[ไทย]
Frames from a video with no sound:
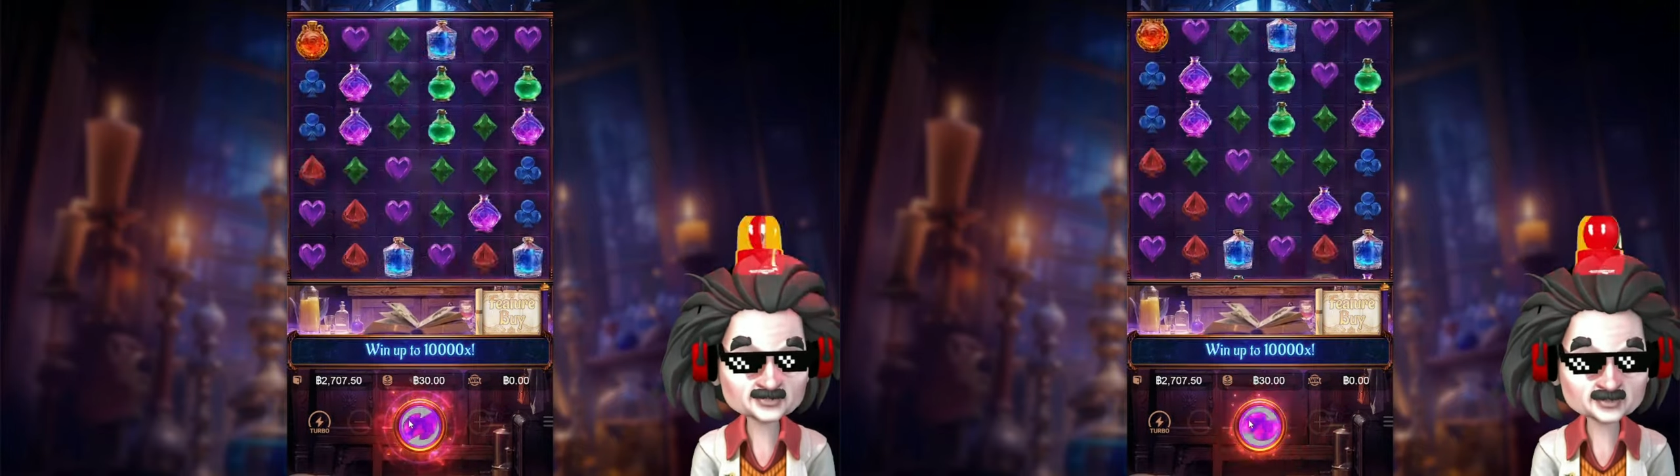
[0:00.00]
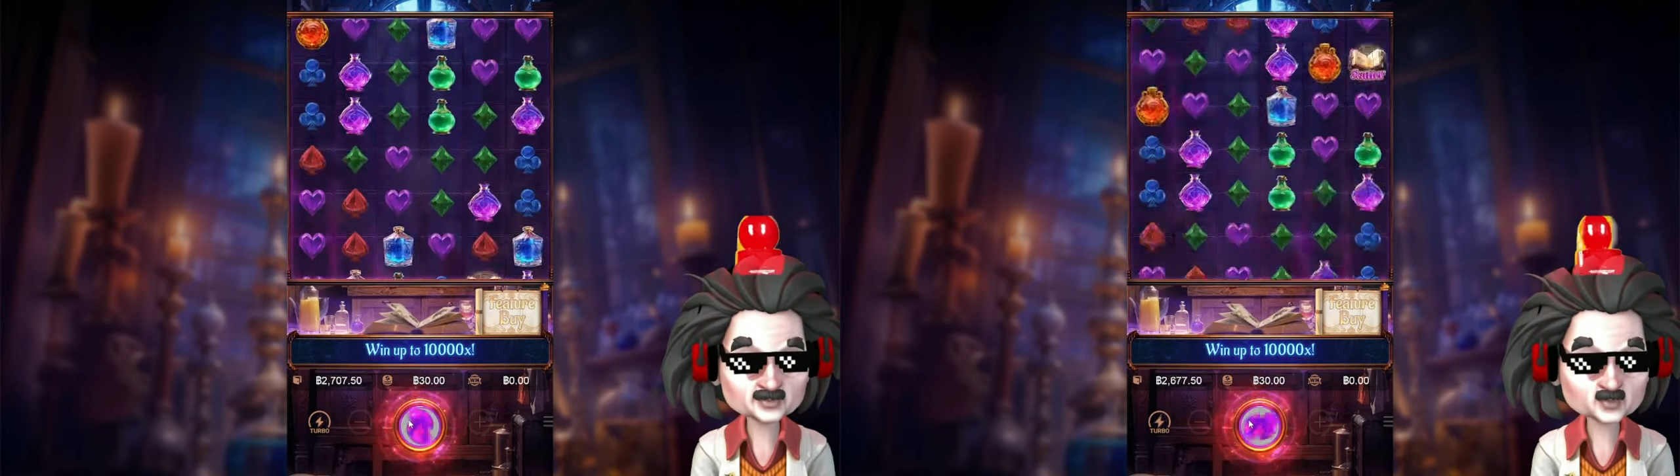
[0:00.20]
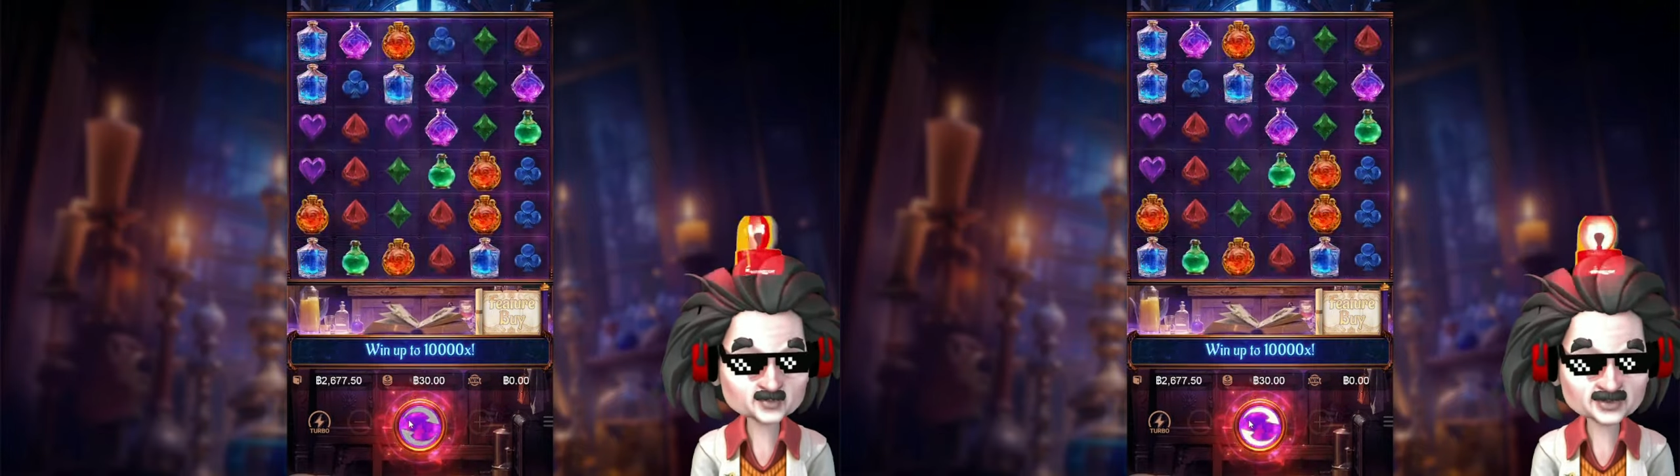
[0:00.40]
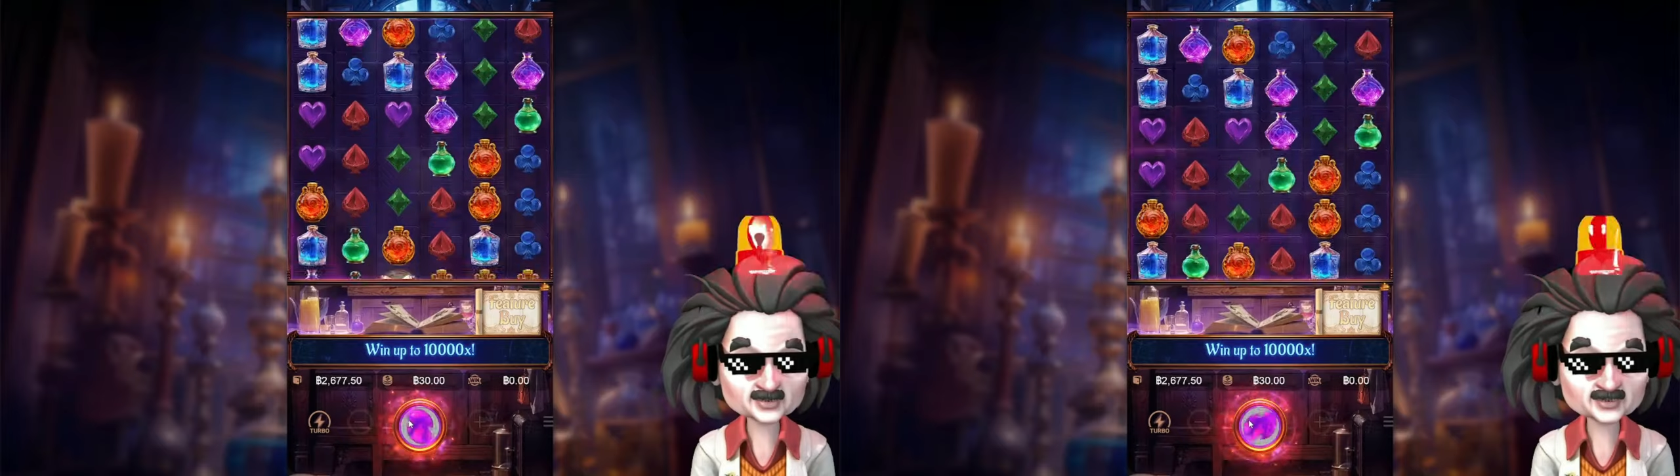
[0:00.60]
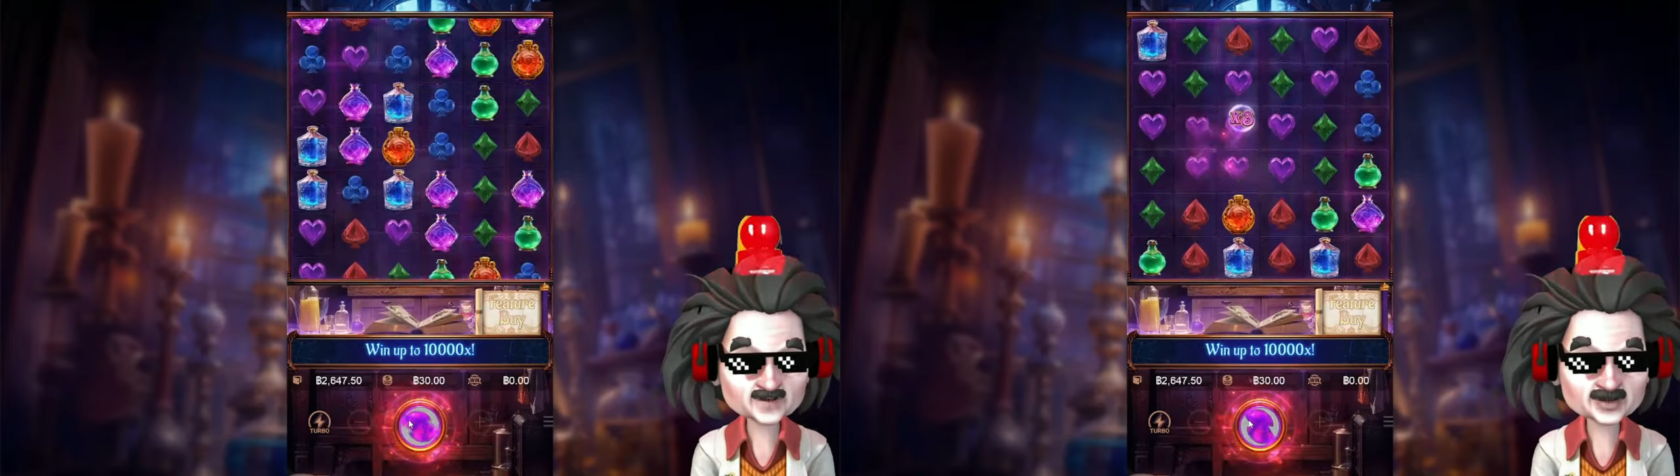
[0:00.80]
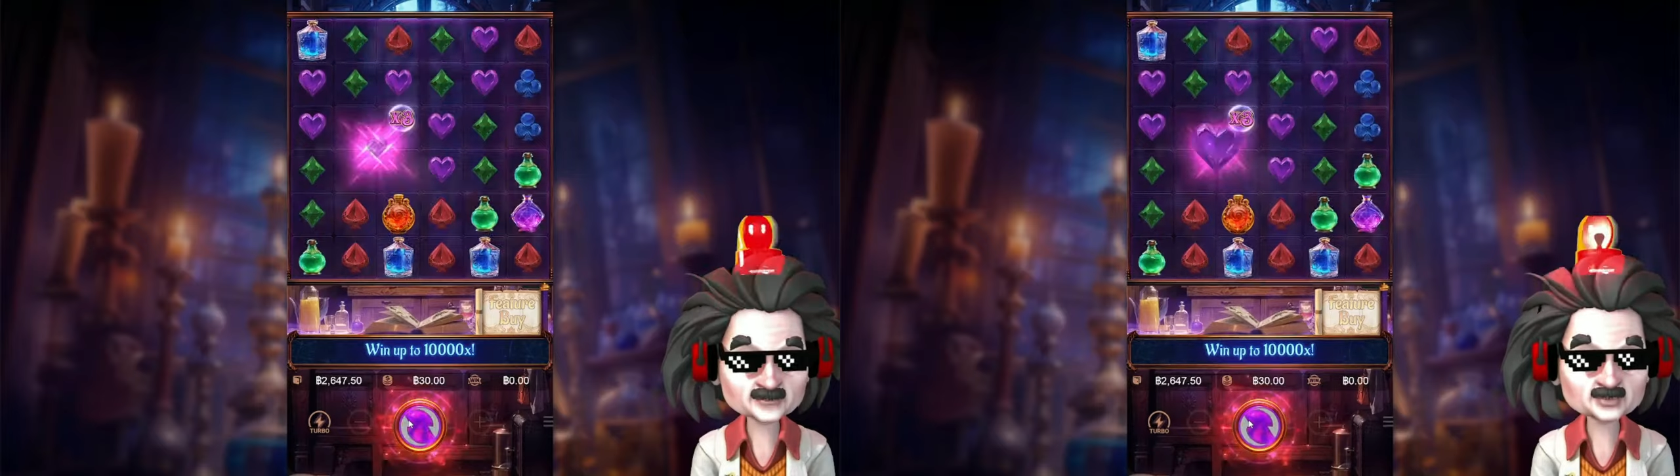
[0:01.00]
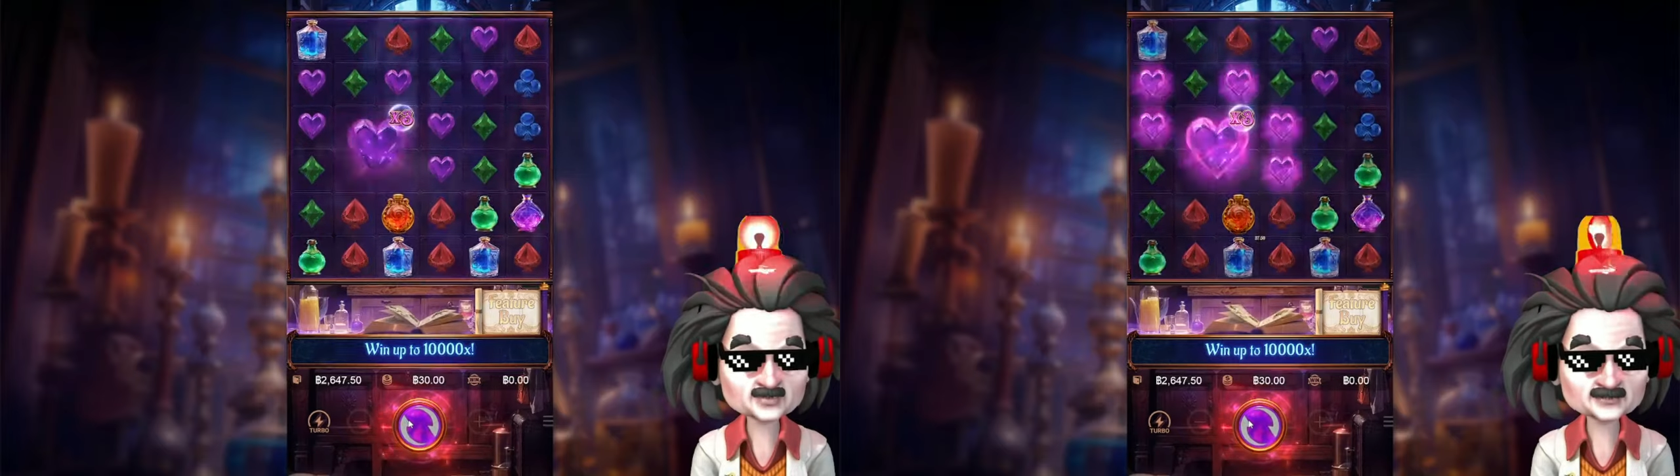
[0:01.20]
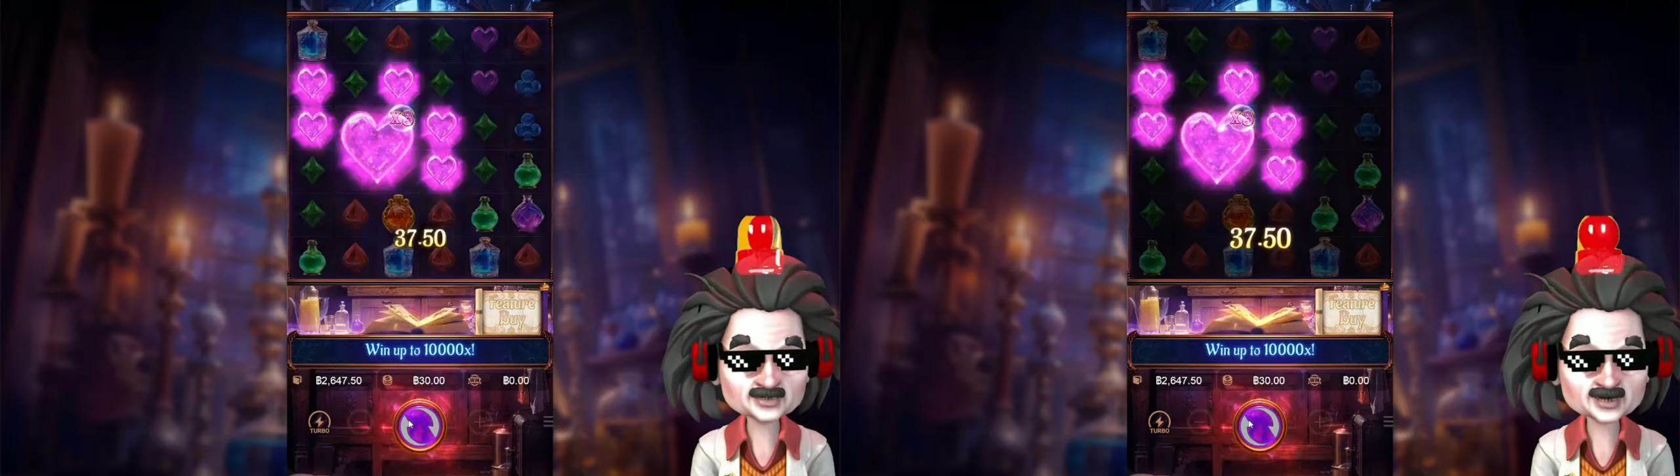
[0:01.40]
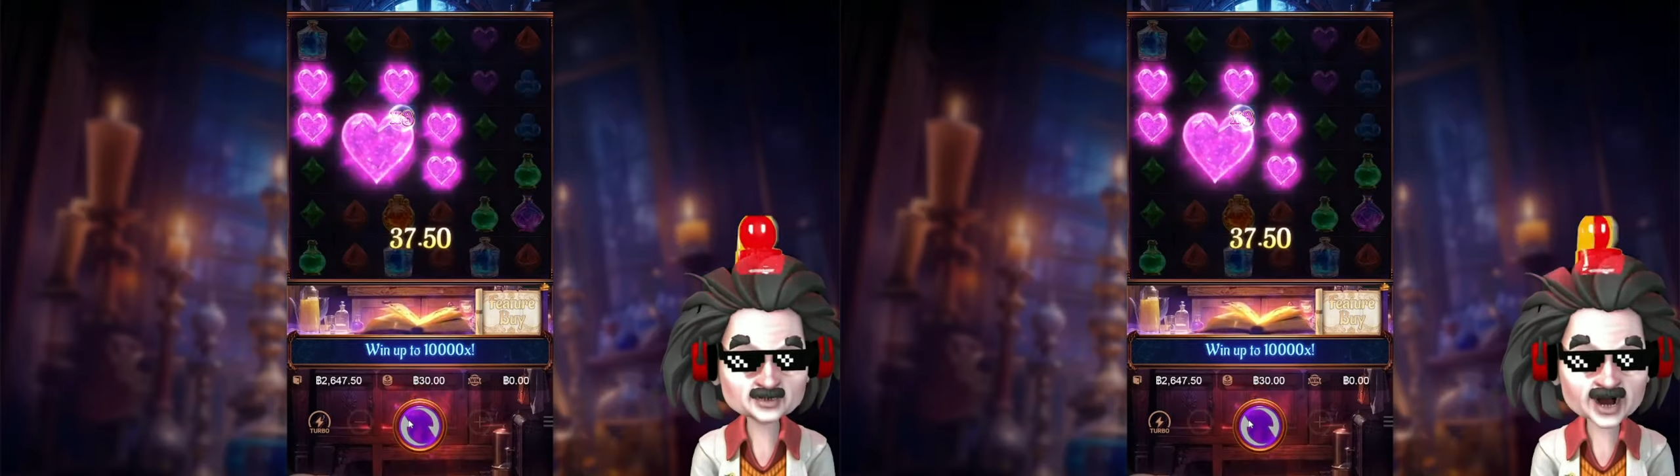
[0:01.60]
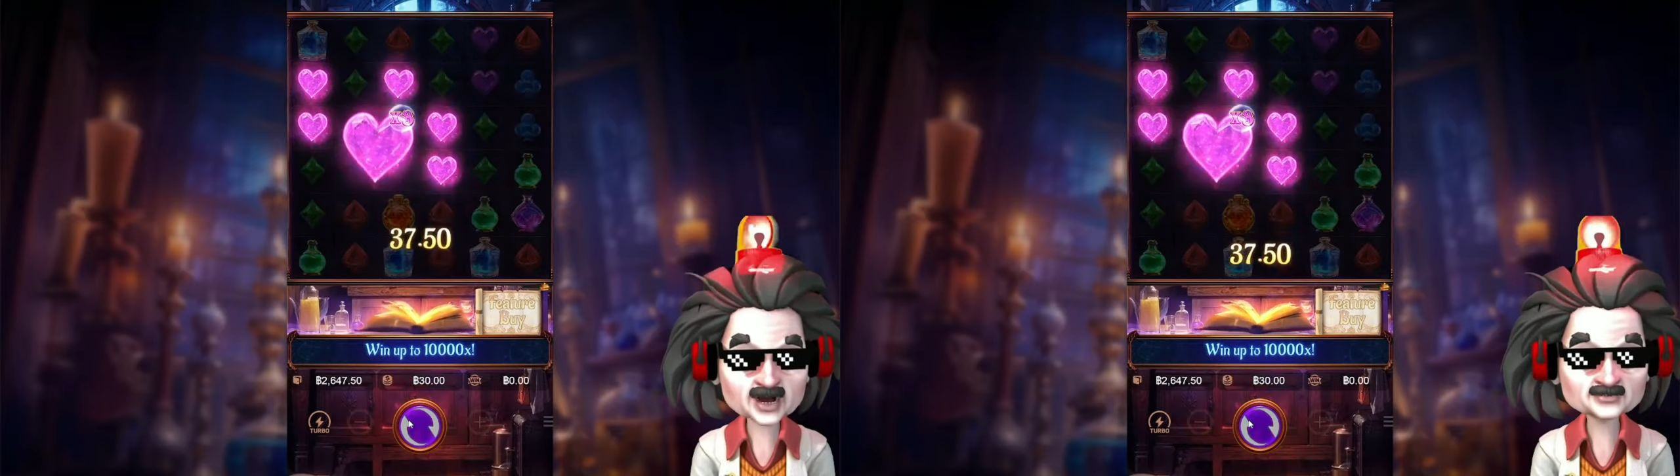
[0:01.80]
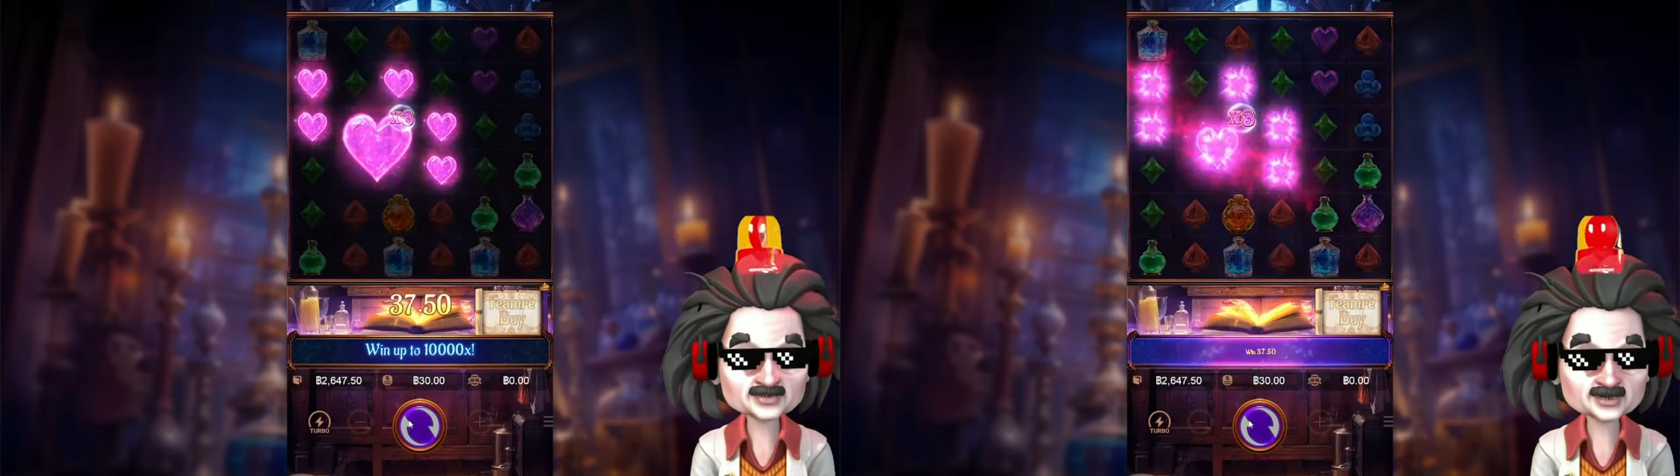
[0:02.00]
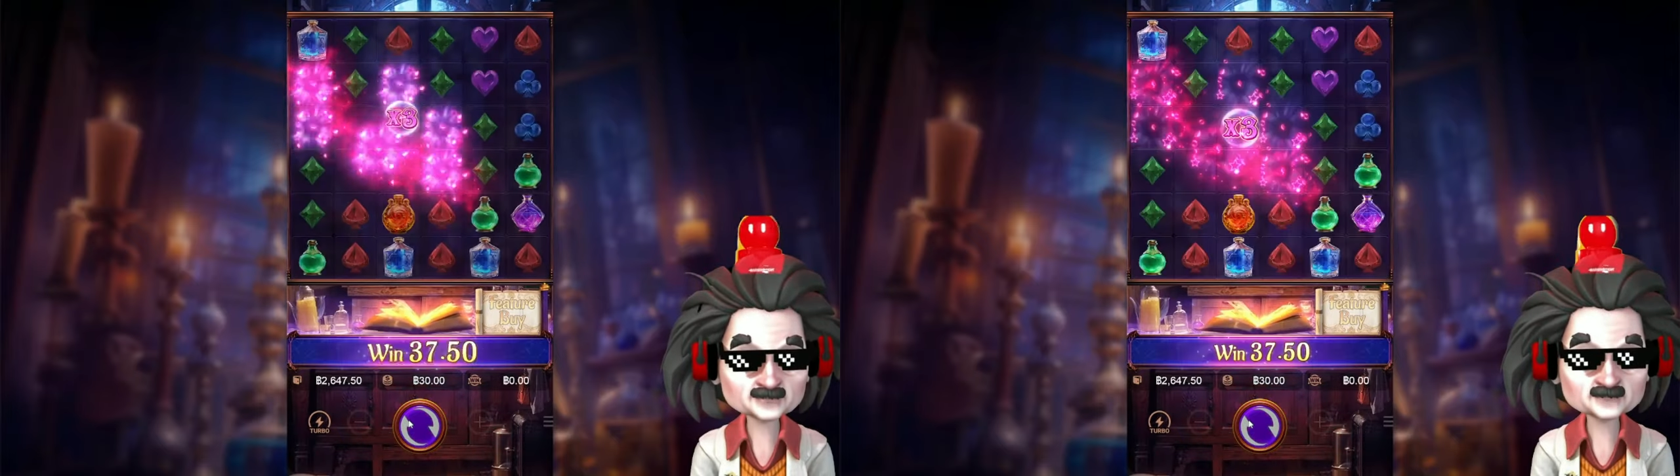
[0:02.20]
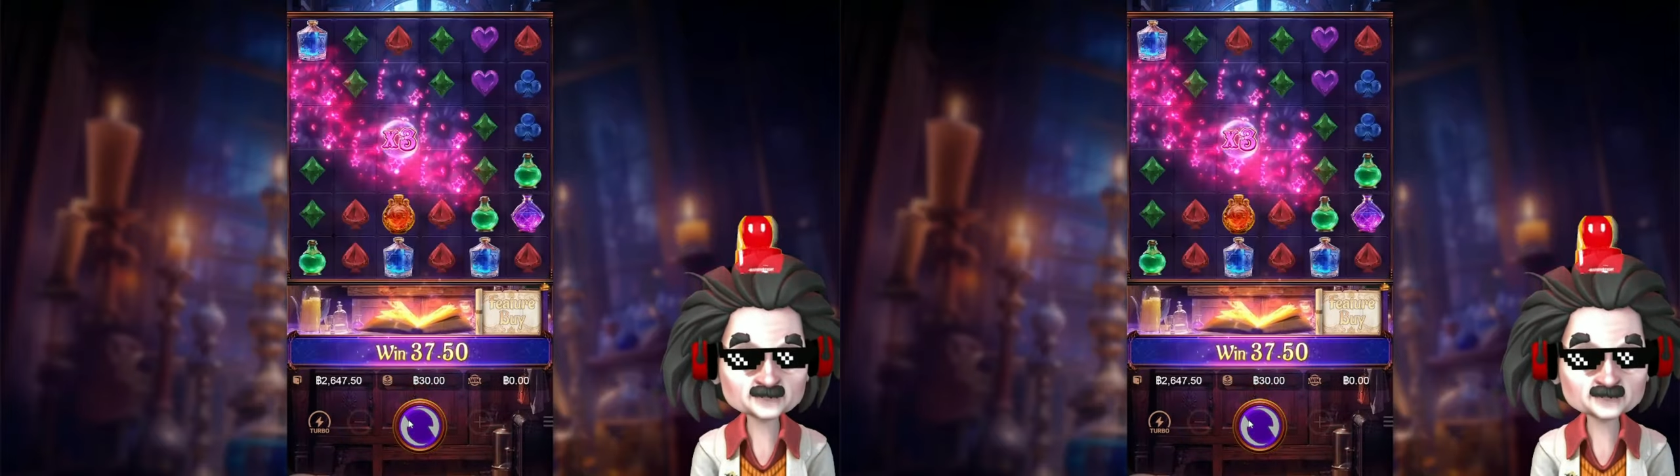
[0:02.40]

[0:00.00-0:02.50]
คือไม่เคยเข้ามาเล่นสักครั้งเลยนะ เห็นมัน